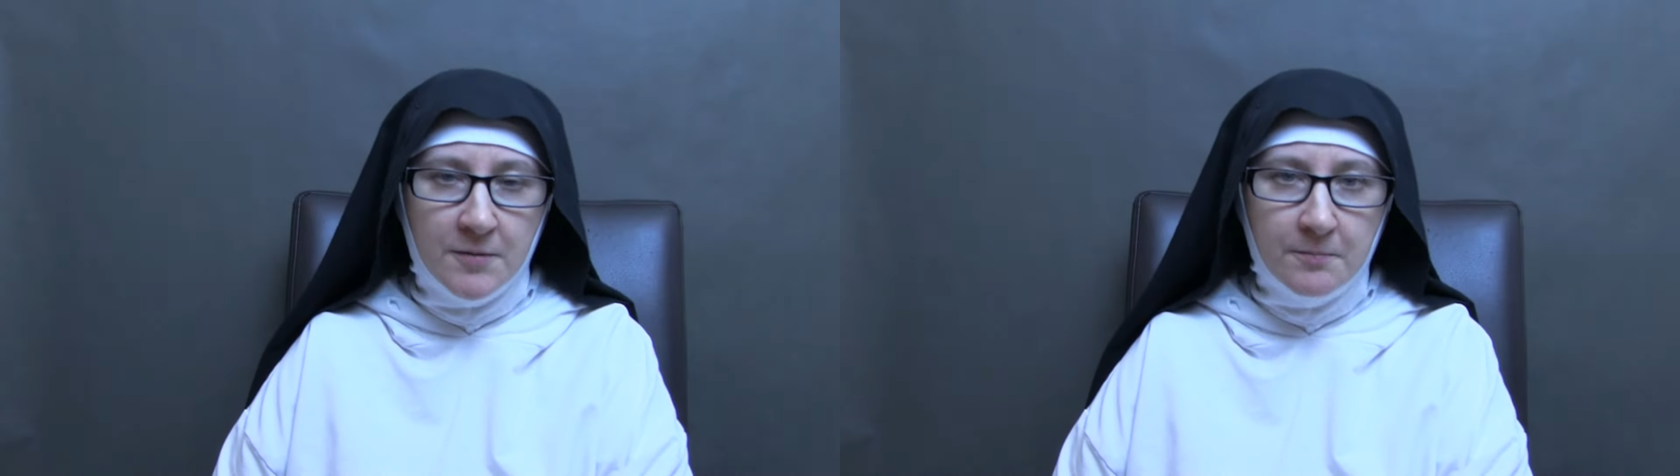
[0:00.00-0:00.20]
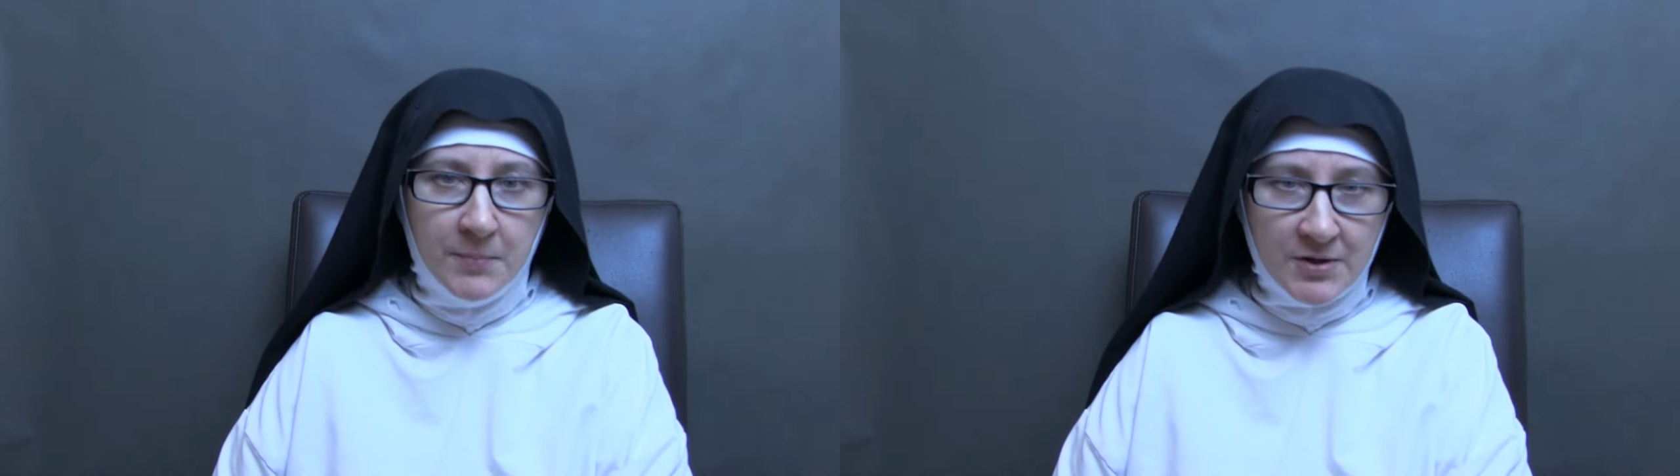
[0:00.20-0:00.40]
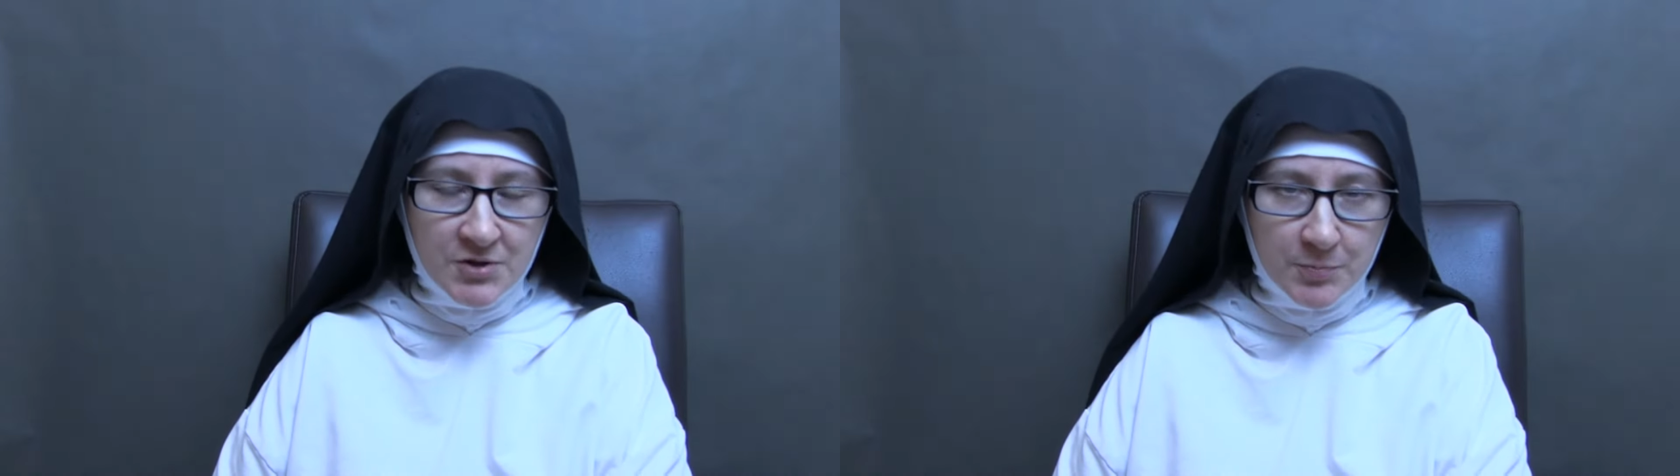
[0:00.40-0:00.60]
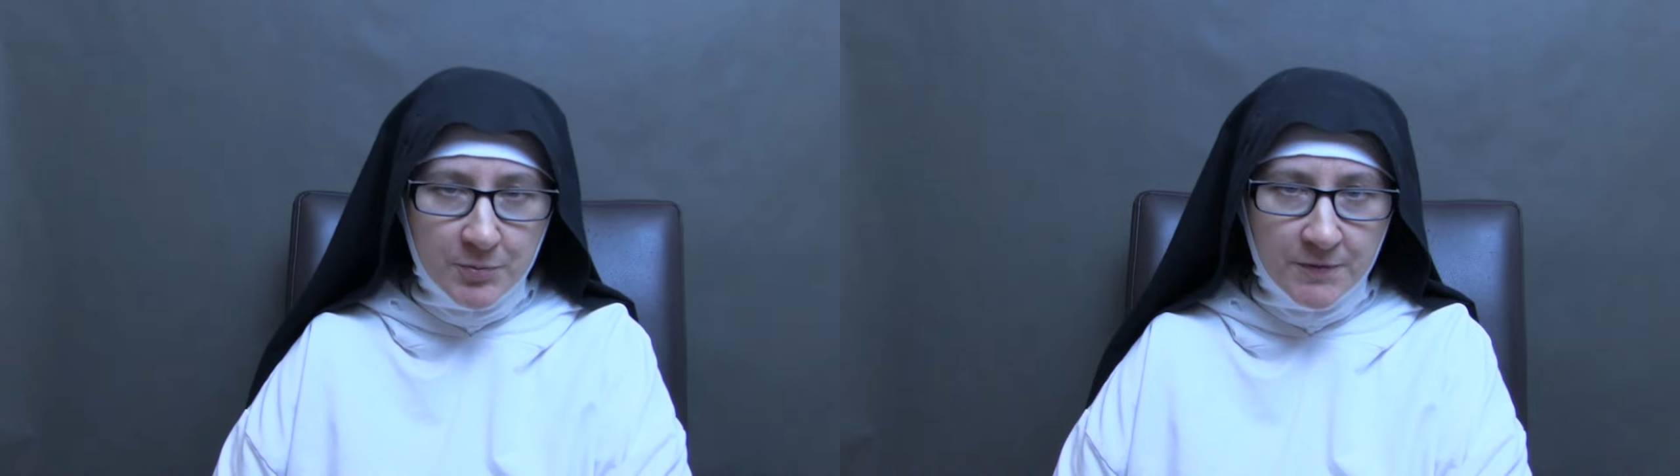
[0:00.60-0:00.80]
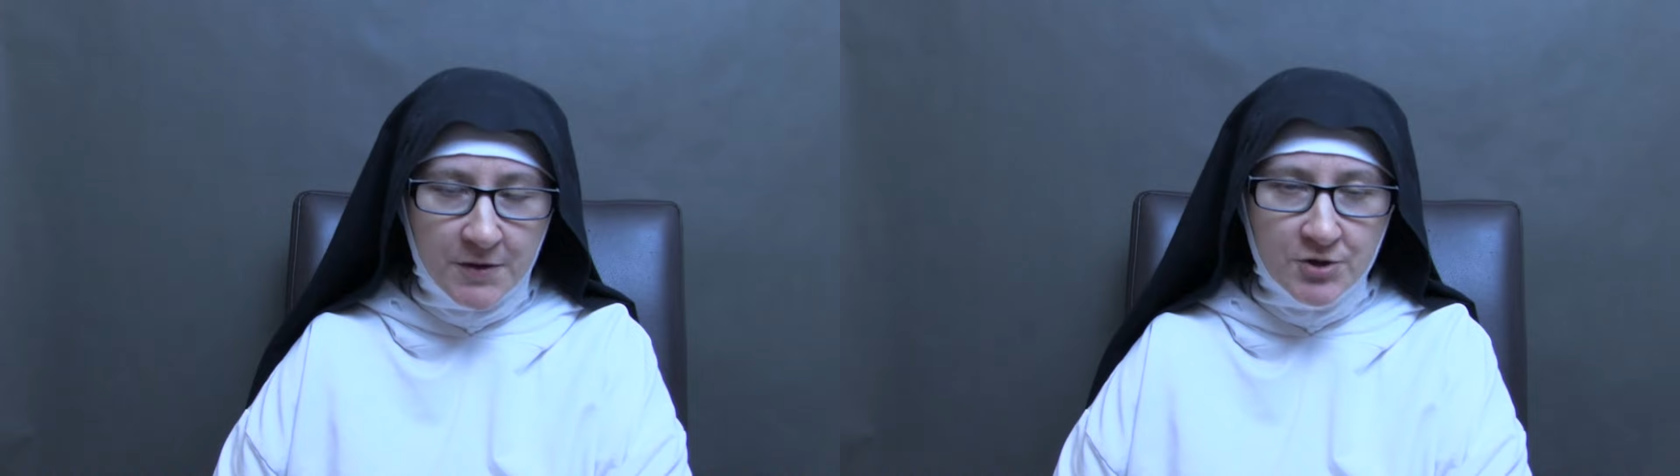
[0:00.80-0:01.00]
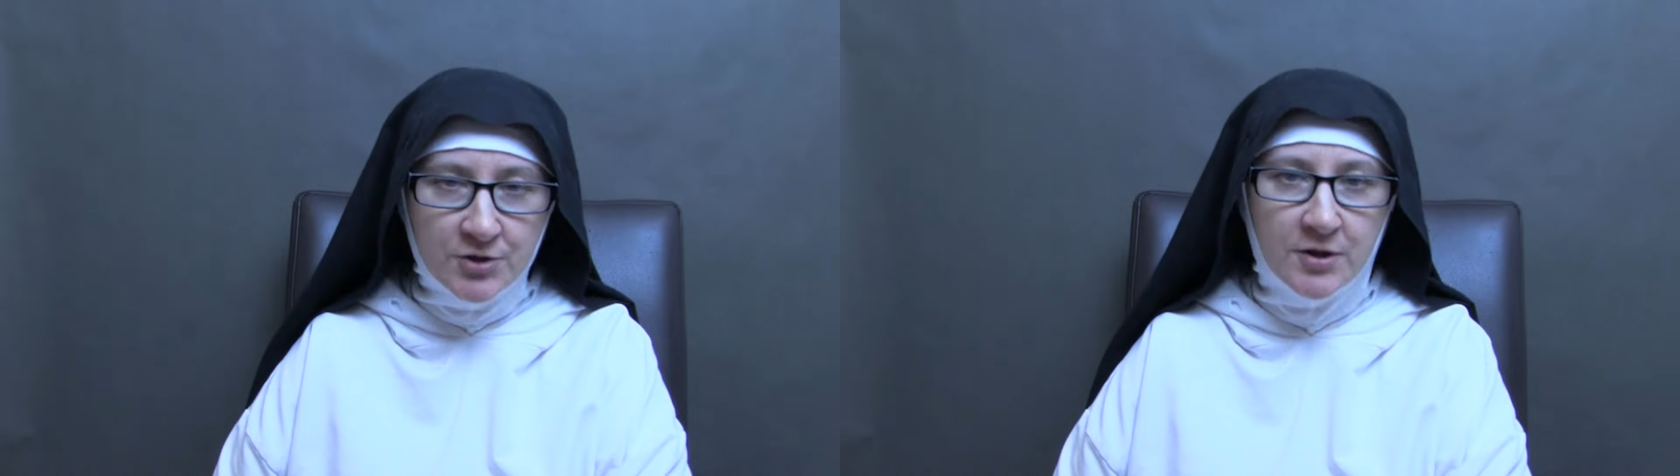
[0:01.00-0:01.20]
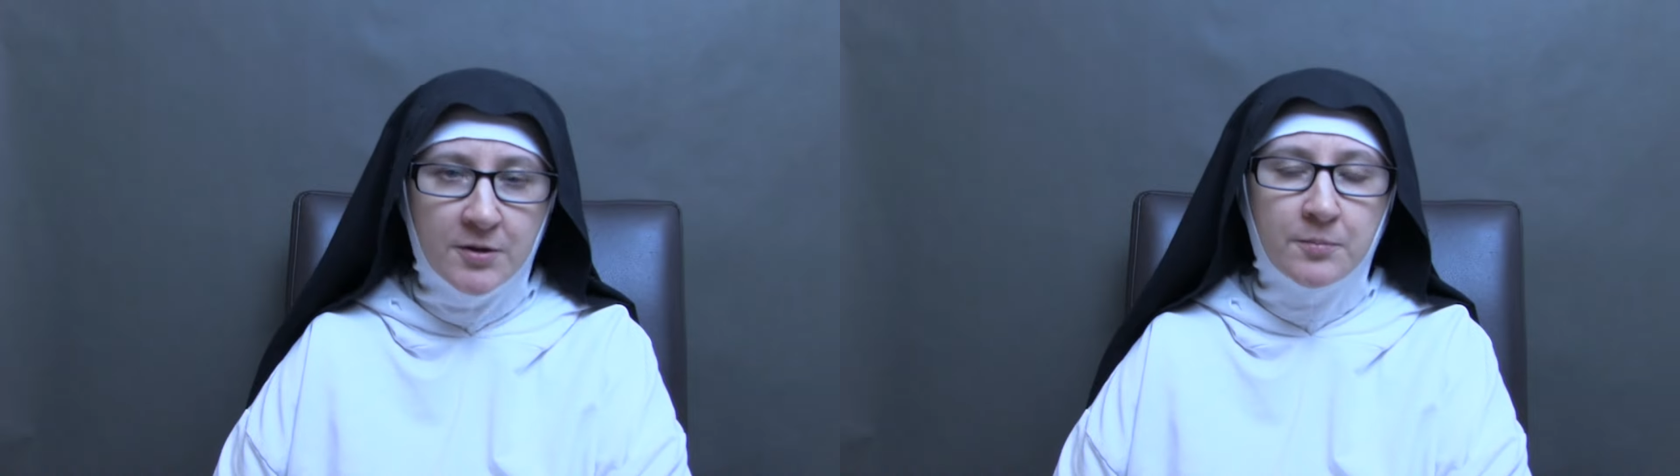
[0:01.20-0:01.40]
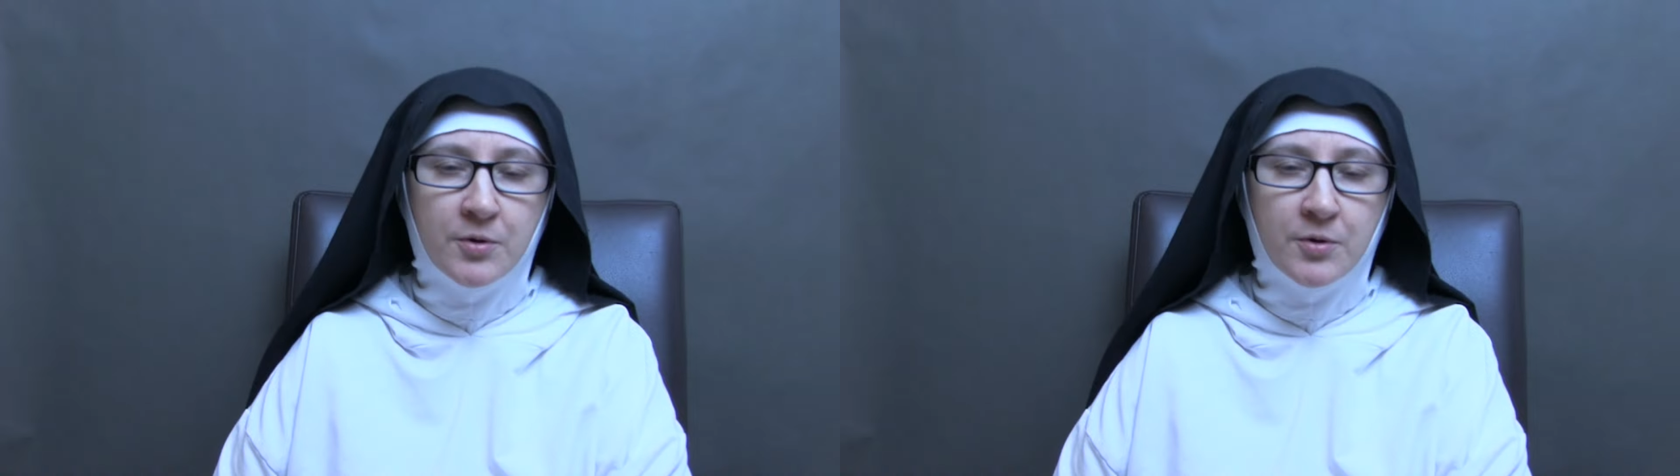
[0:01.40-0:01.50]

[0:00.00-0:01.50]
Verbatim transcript: bardzo poważnie,